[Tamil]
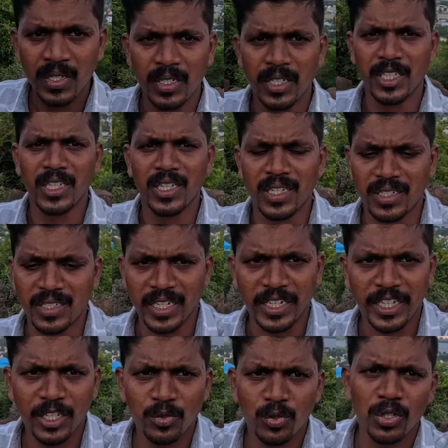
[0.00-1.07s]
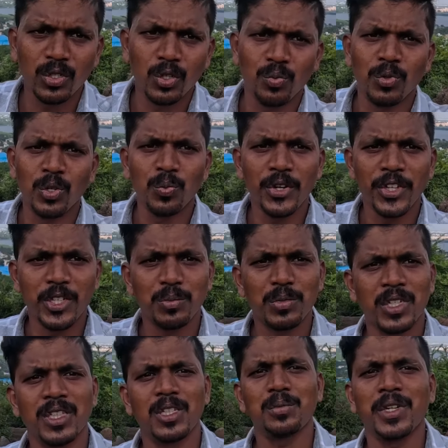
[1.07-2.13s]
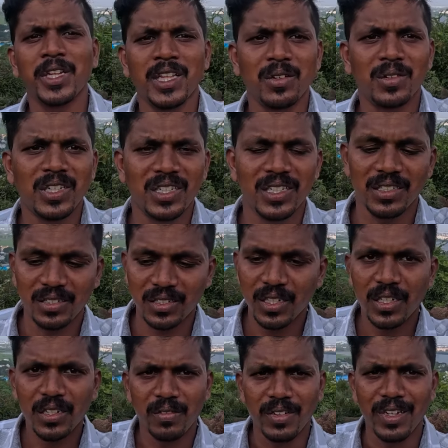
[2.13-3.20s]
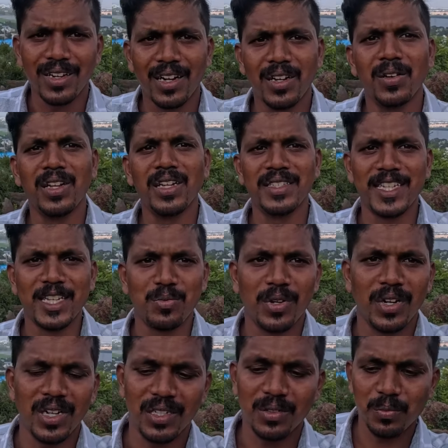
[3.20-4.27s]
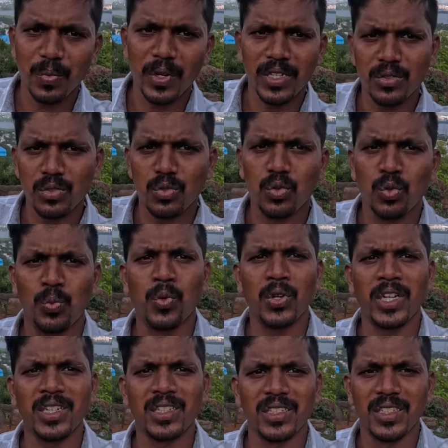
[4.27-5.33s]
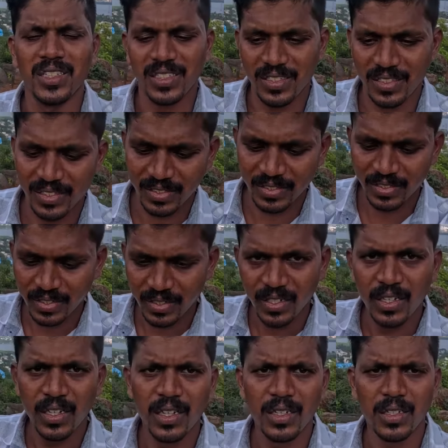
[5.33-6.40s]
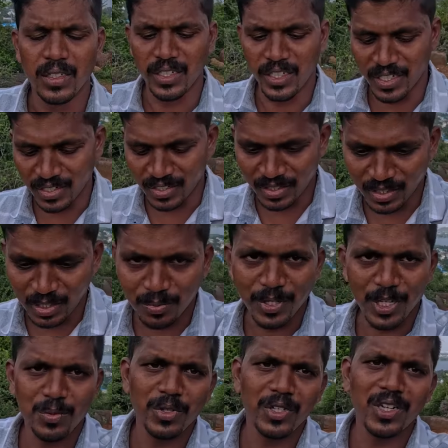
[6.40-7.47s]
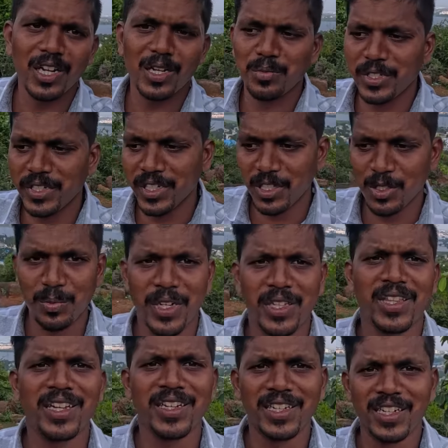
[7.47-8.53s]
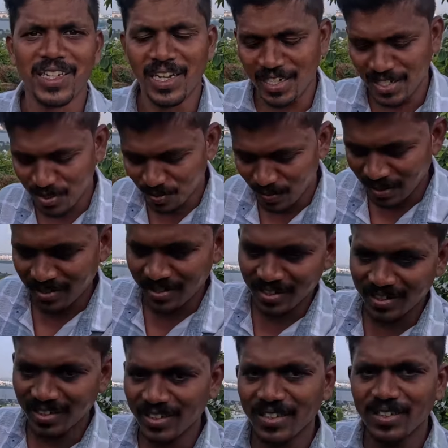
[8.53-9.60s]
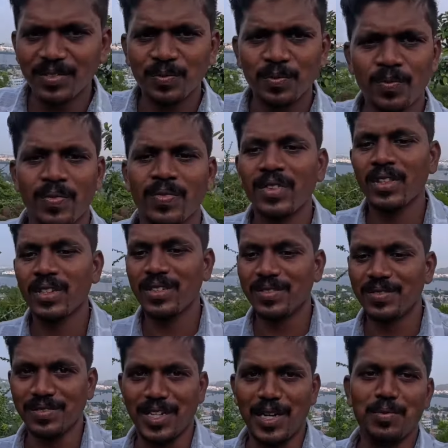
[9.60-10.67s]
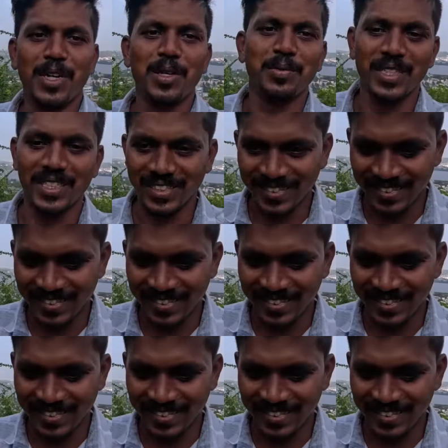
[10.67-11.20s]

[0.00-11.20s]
நீங்கள் ட்ரெக்கிங் உங்களுக்கு ரொம்ப பிடிக்கும்னா இந்த பாதையில் வாங்க வேறு லெவலில் என்ஜாய் பண்ணலாம் பிளேஸ் சூப்பராக இருக்குது இங்கே இந்த மலை மட்டும் இல்லாமல் இங்கேருந்து பார்த்தா இன்னும் நாலஞ்சு மலை தெரியுது ஆமாம் ஆமாம்